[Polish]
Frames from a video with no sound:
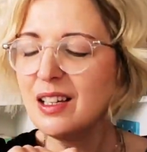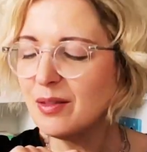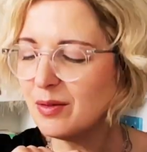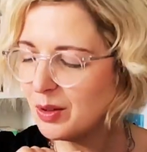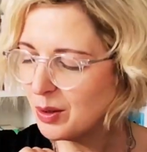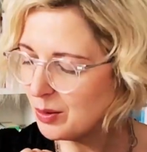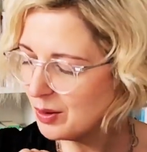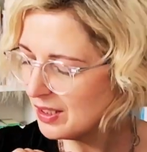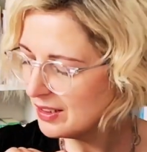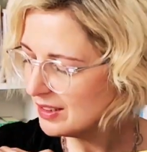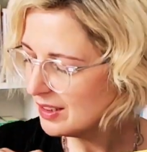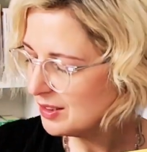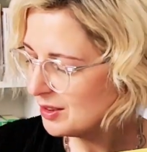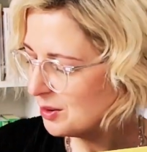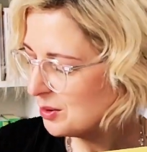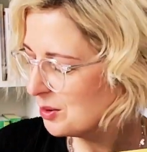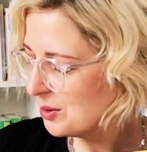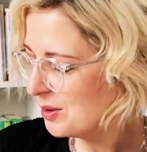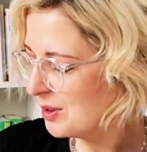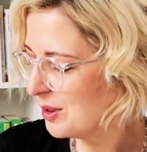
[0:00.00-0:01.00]
W ogóle te
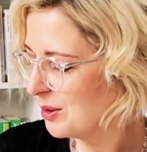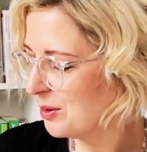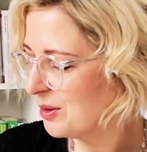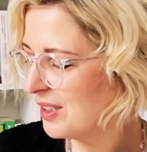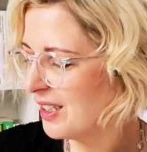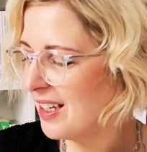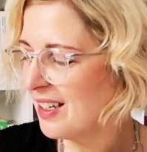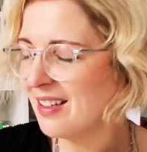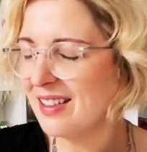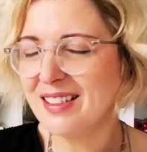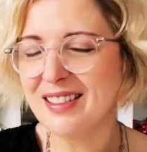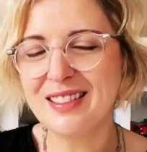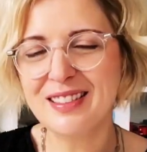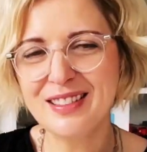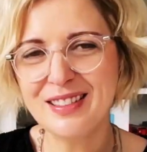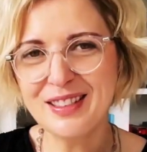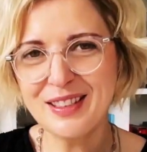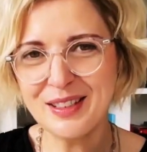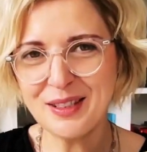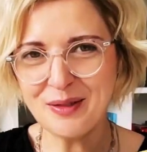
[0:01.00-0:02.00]
tytuły tutaj
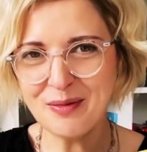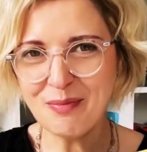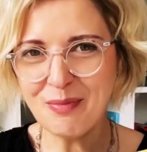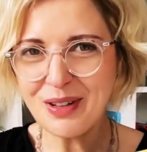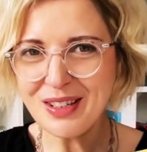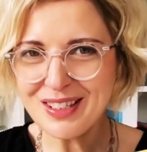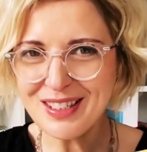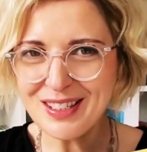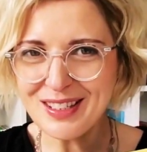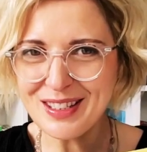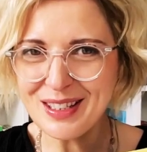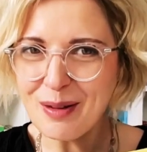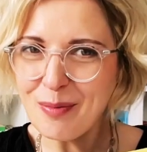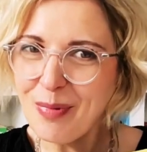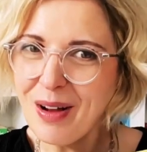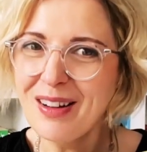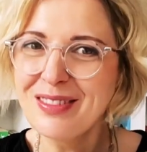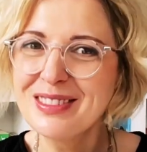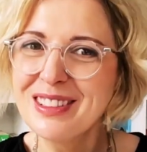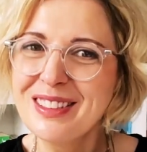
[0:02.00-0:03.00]
e, są bardzo
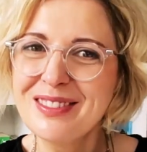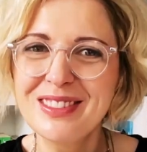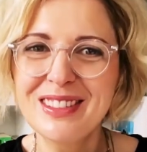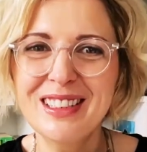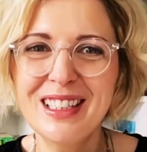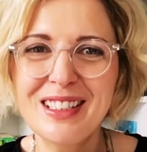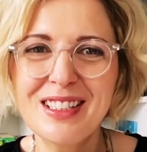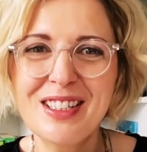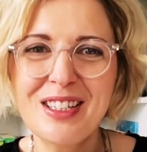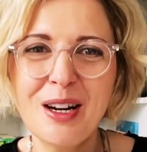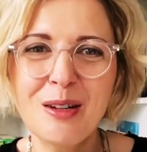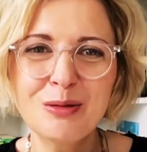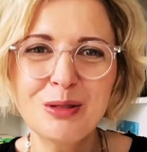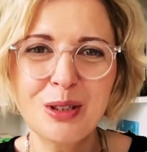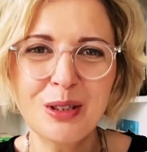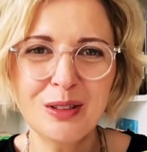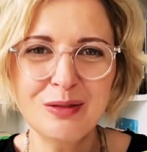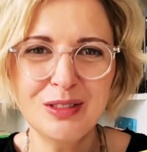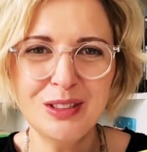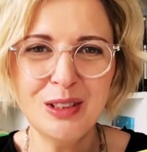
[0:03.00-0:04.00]
zabawne, widać, że
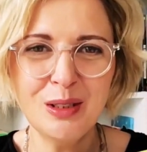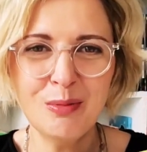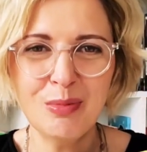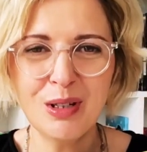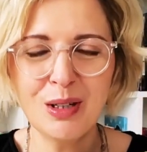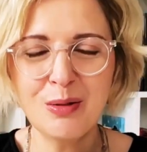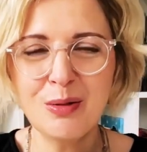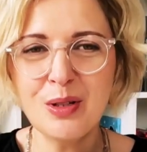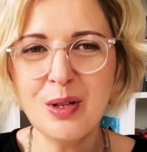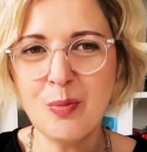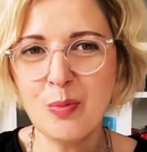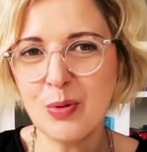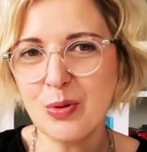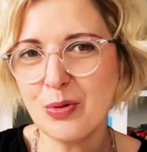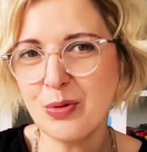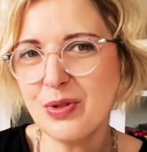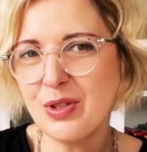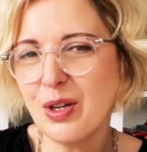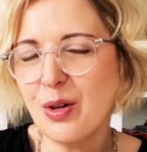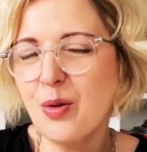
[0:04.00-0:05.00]
autorowi nie brakuje
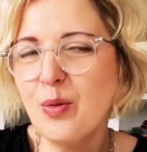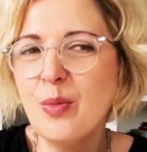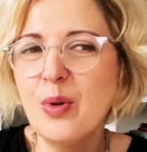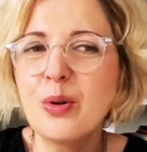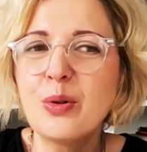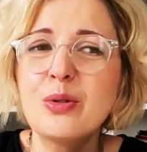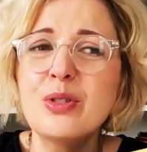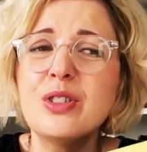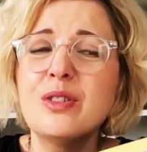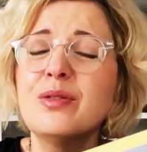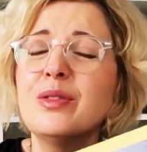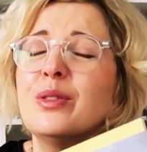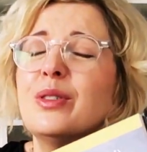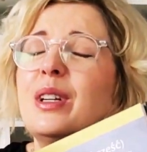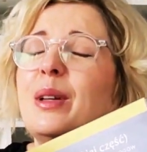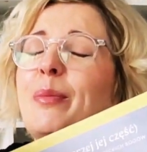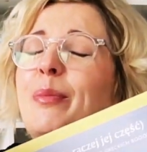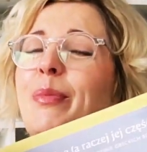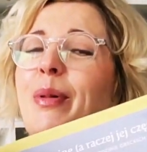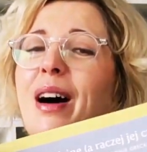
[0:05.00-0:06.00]
poczucia humoru i że w
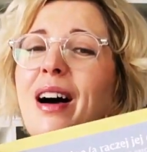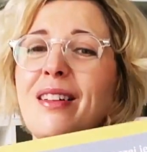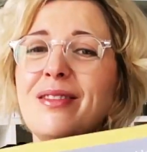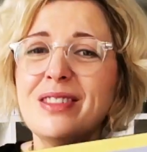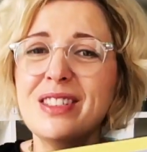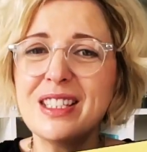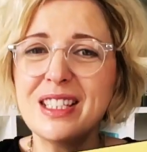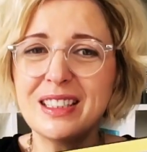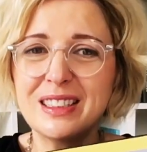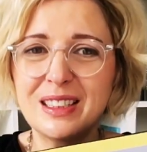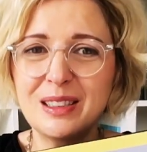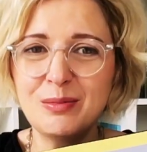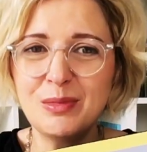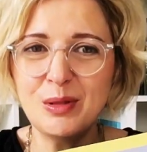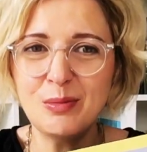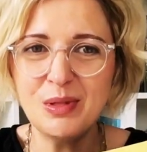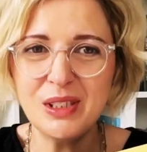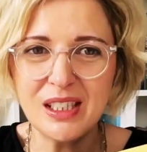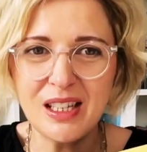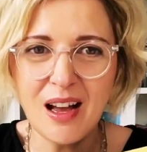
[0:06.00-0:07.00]
ogóle bawi się
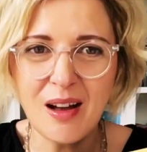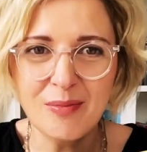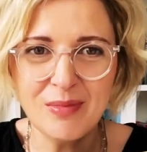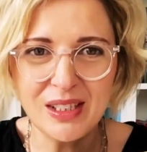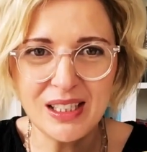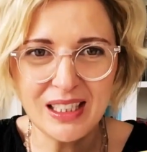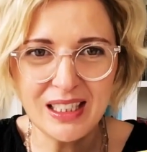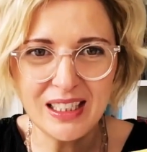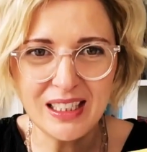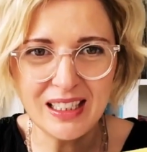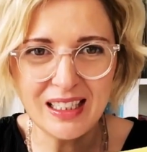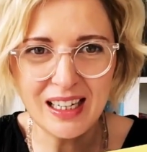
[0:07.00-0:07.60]
tymi mitami i